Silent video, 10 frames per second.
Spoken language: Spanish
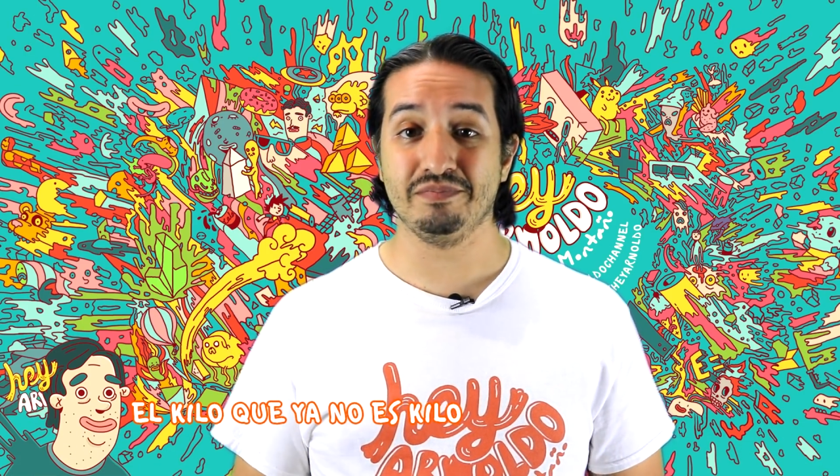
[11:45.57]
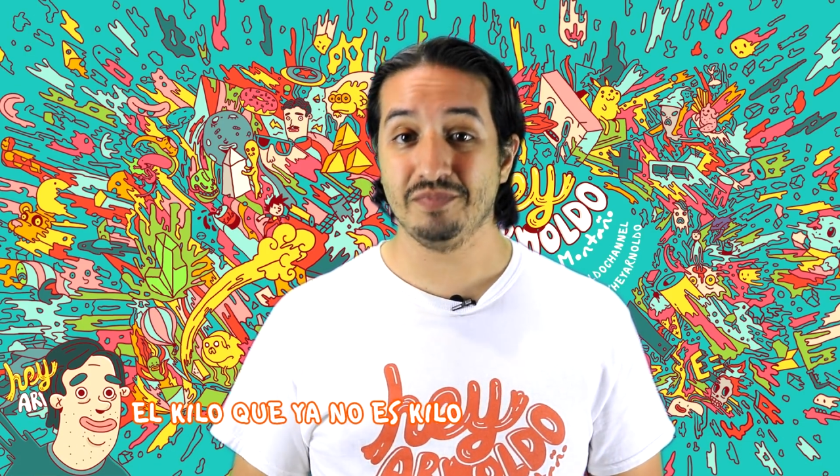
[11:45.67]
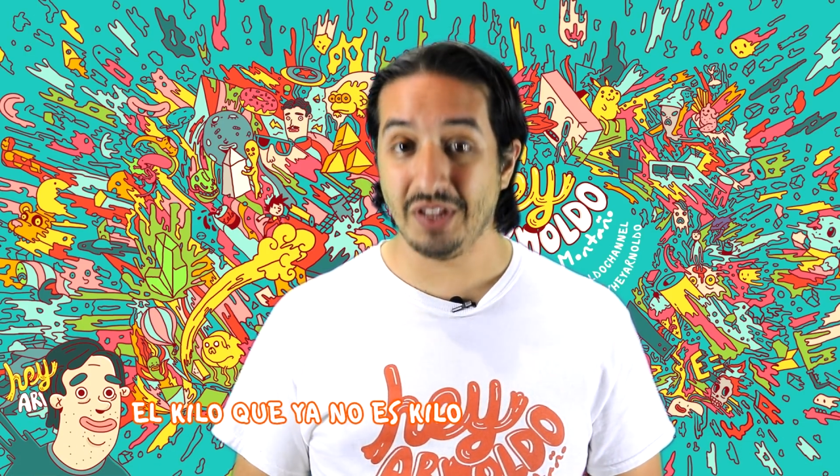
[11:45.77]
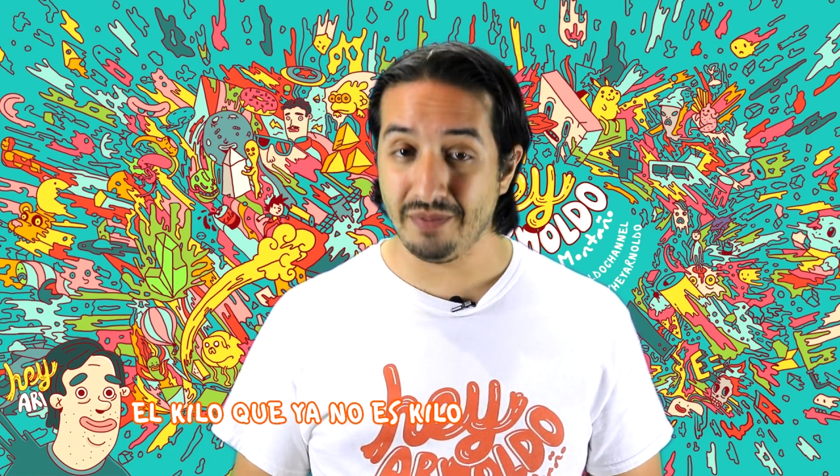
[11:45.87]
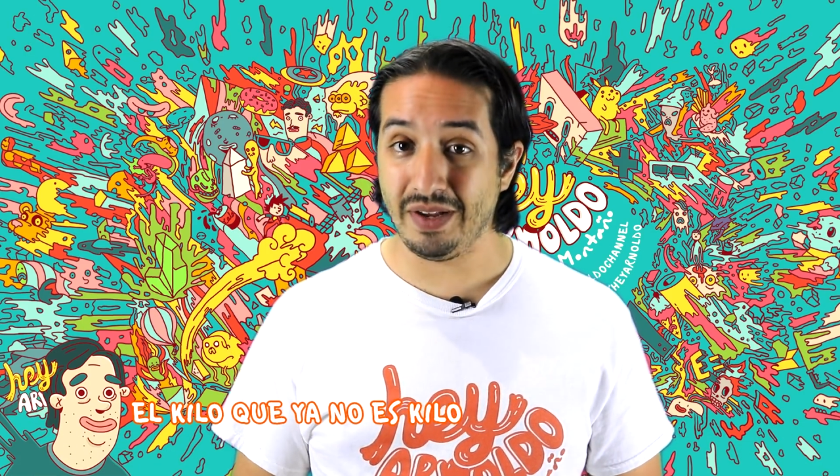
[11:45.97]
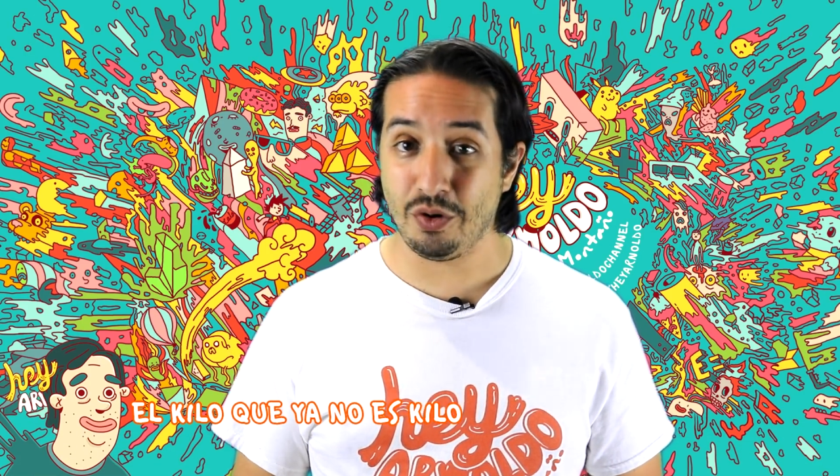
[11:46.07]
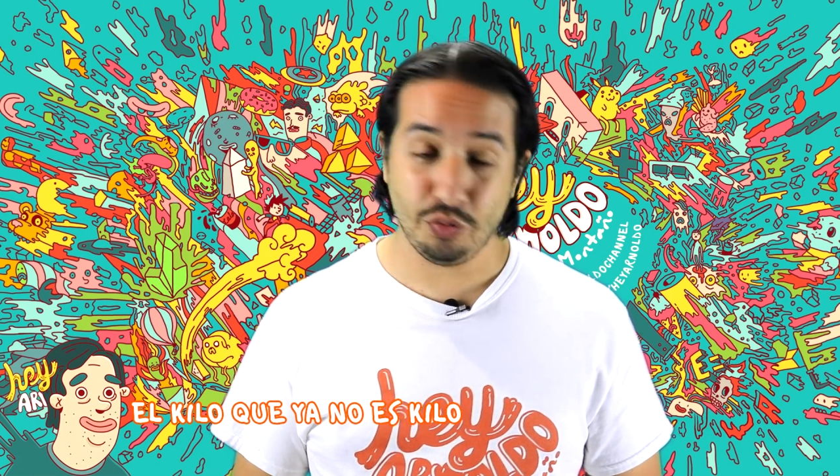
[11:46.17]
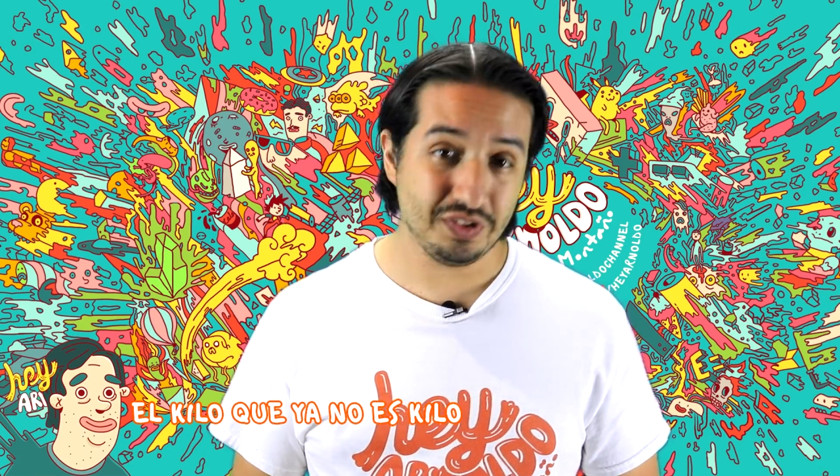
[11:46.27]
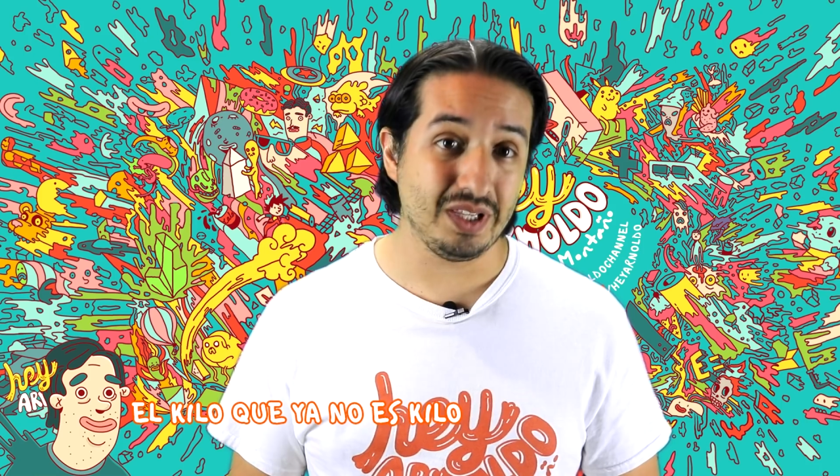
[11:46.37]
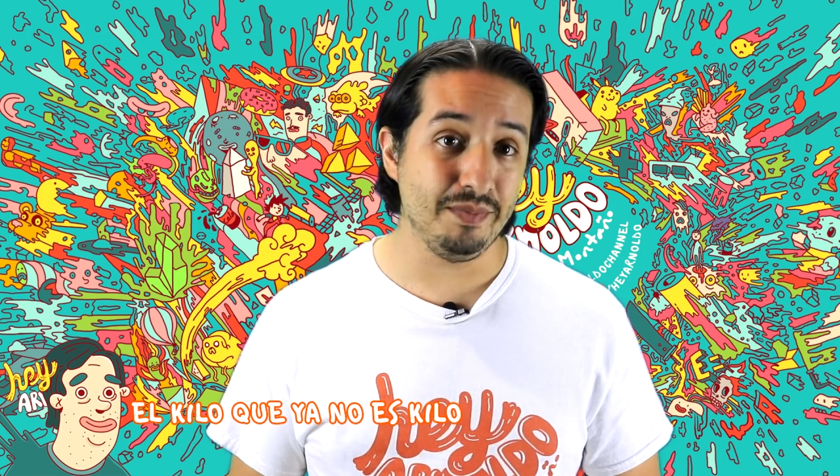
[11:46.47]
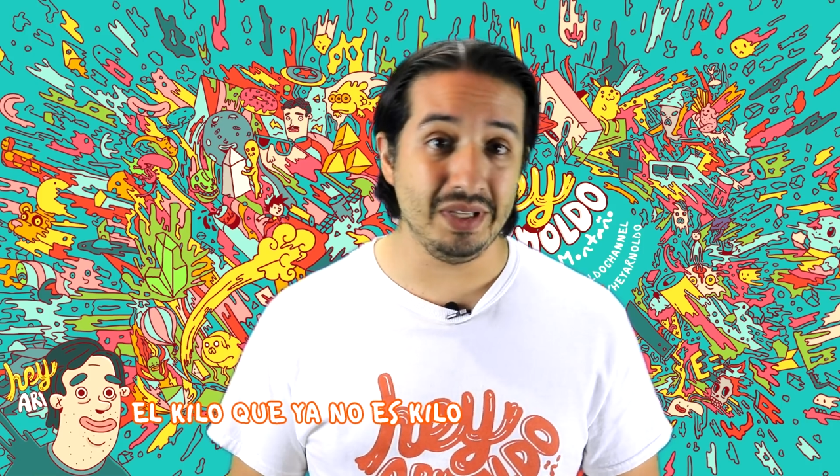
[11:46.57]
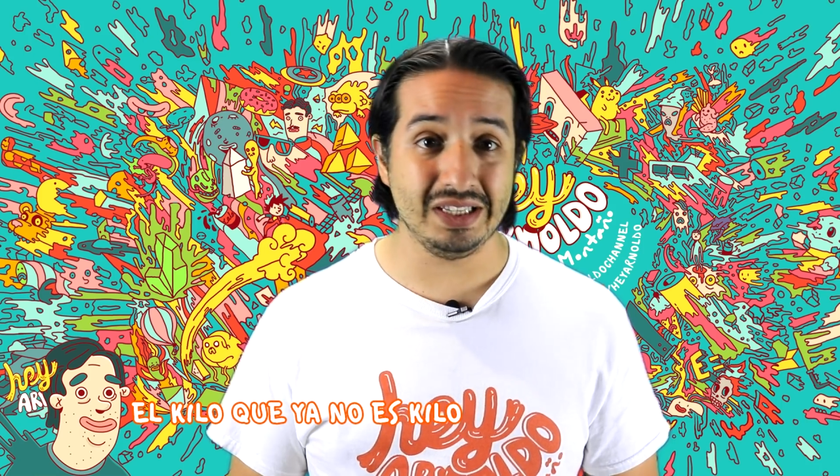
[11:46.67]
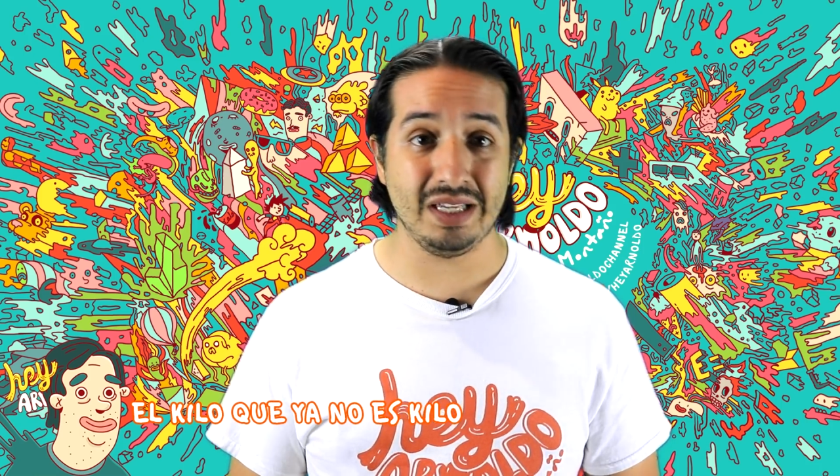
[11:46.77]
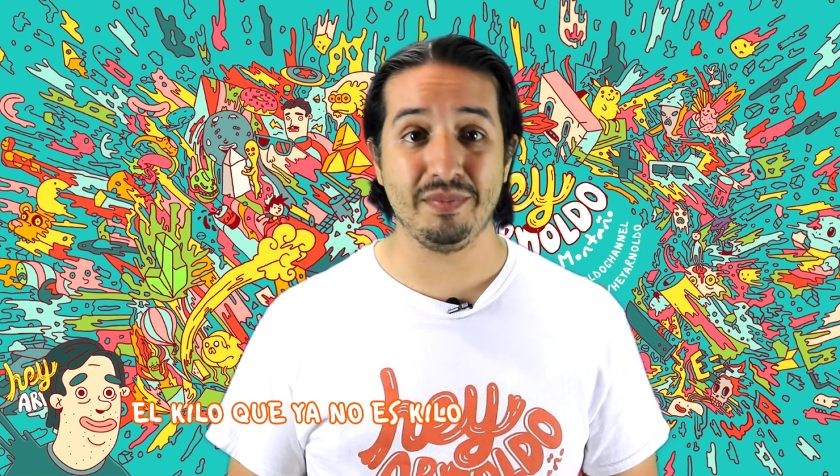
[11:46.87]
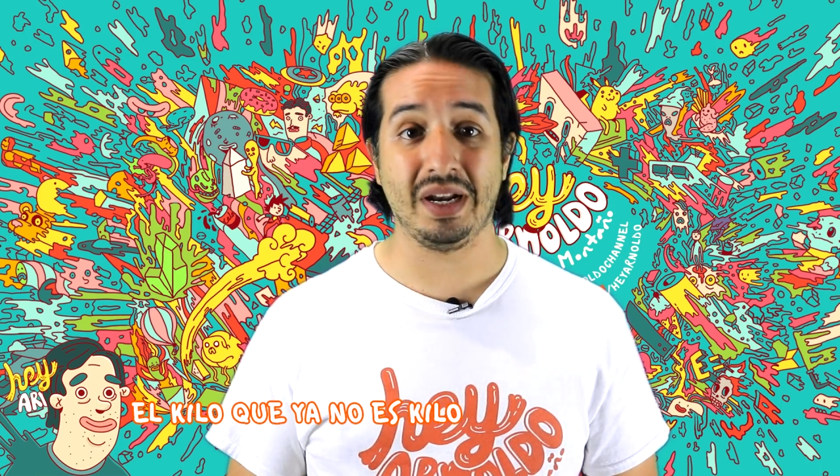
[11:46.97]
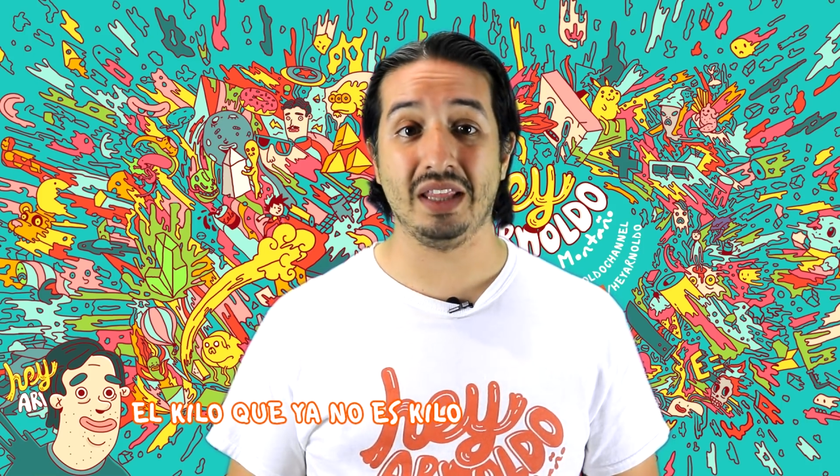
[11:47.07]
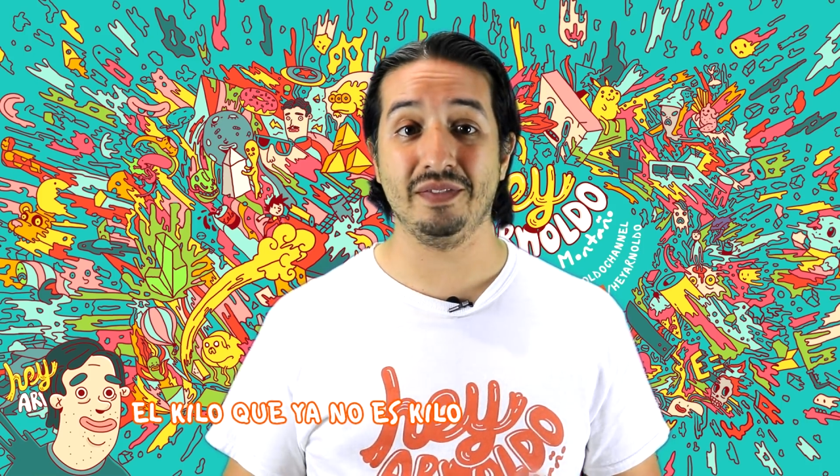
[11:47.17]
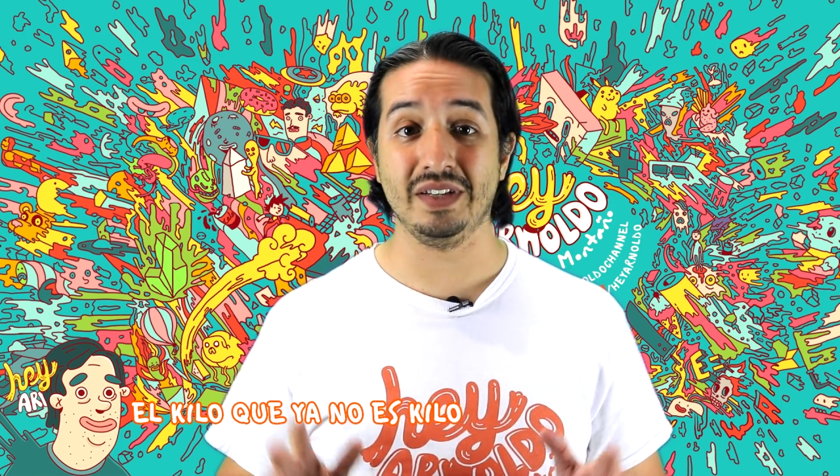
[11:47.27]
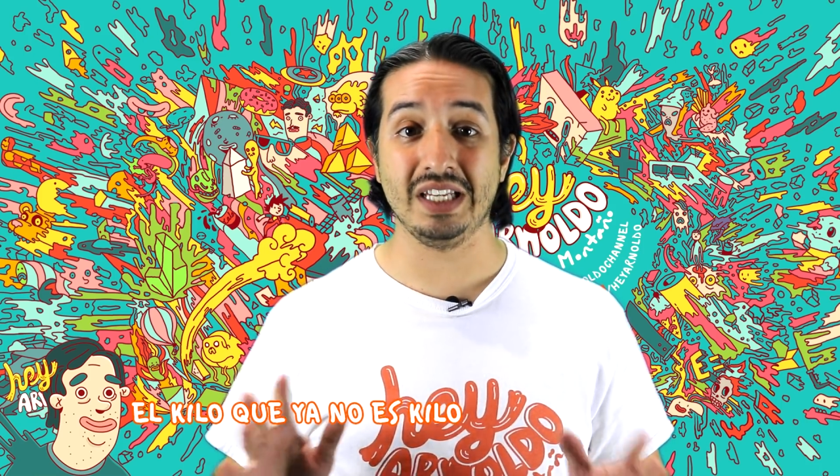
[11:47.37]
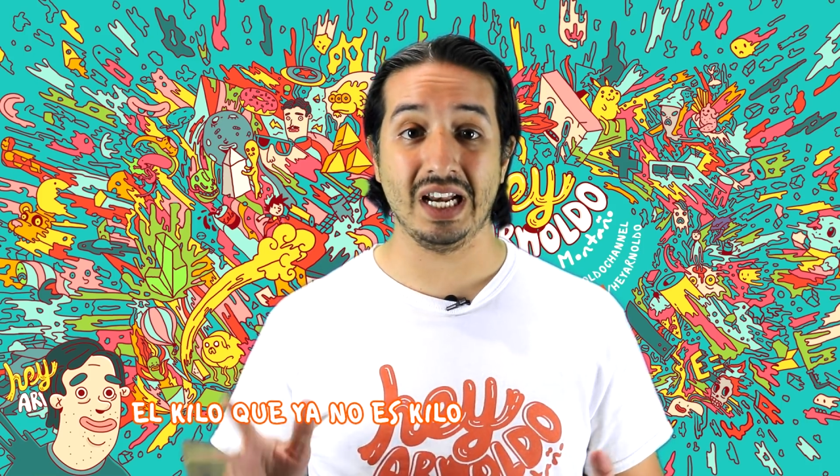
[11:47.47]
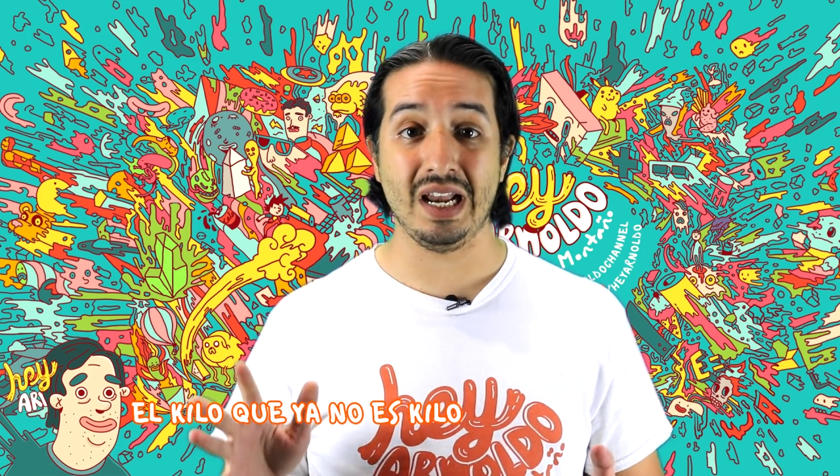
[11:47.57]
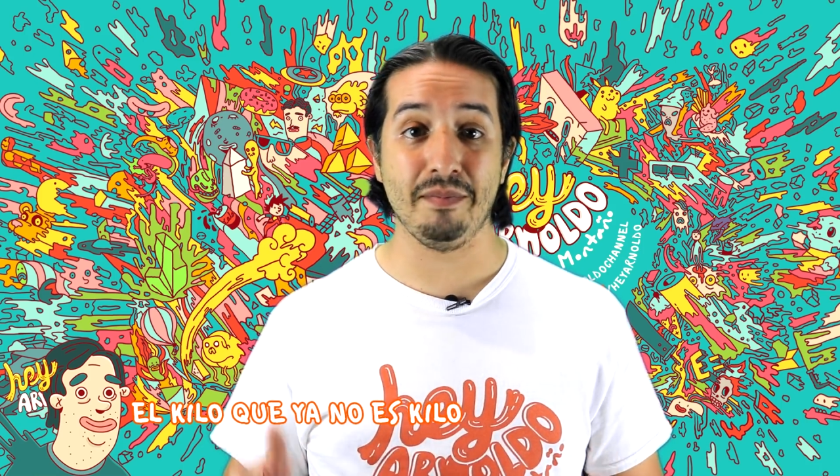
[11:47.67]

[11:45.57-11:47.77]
sirve justamente para definir la